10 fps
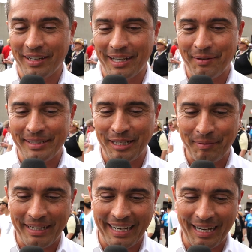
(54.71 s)
que acaba de
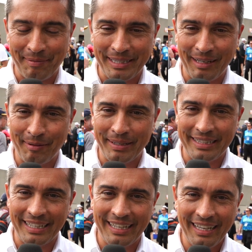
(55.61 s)
terminar
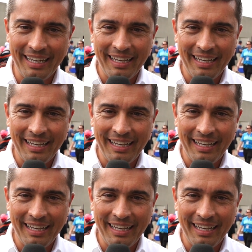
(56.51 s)
lamentablemente.